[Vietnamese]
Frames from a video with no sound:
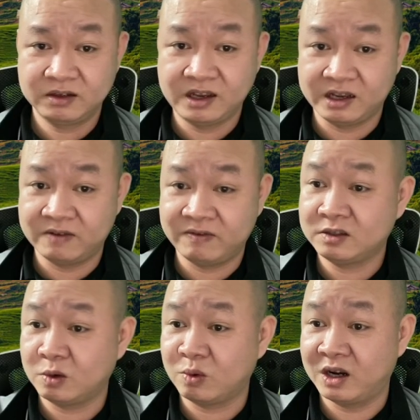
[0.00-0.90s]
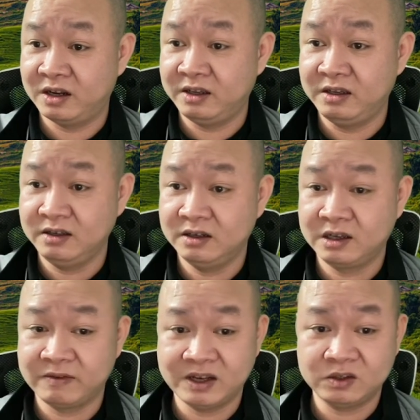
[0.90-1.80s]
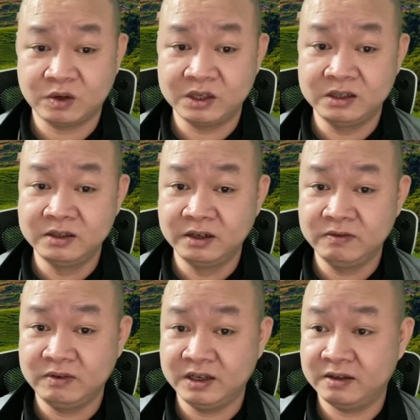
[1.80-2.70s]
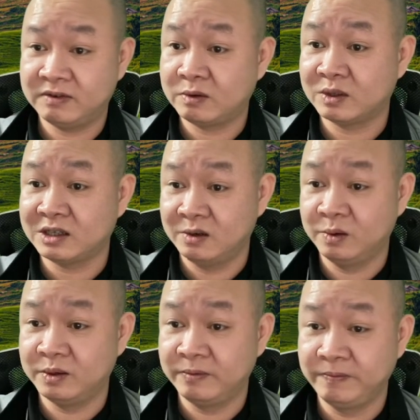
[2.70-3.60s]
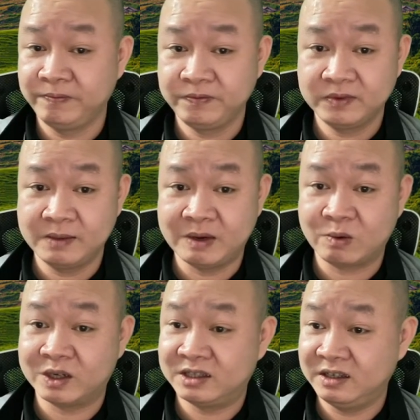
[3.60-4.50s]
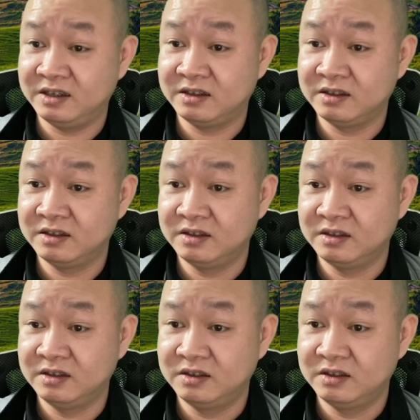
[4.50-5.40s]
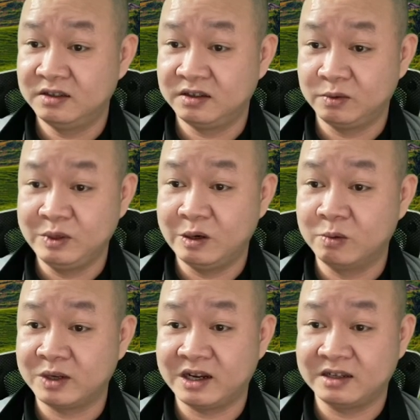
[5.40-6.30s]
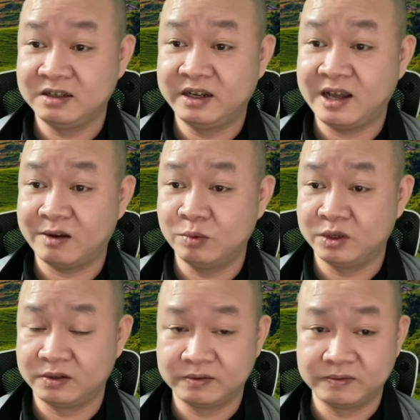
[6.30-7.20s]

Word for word: kể cả vai trò quản lý lẫn cả vai trò định hướng về văn hóa xã hội để mà quản trị, thì không hiểu ông này đang như thế nào luôn.